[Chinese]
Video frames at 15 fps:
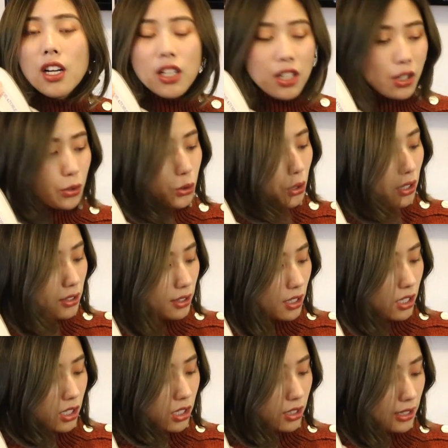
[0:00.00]
然后这双鞋
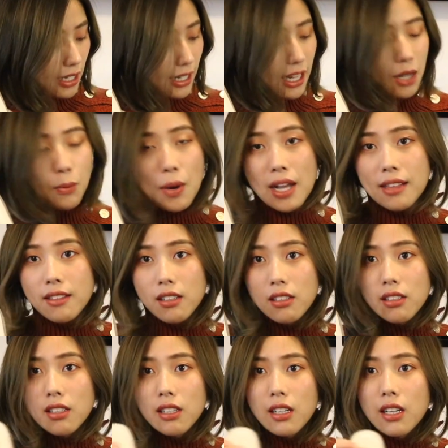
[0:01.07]
是大概晚到
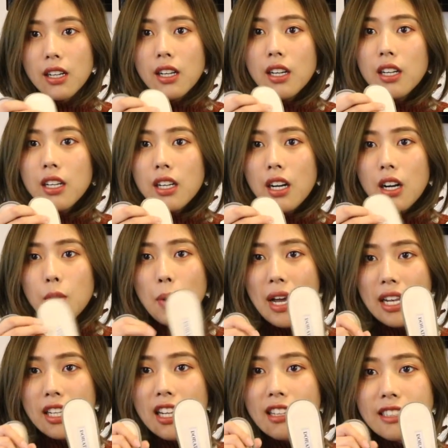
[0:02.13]
了，呃
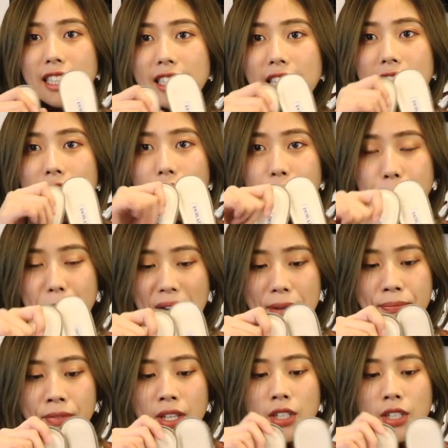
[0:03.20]
晚了两三天到的吧。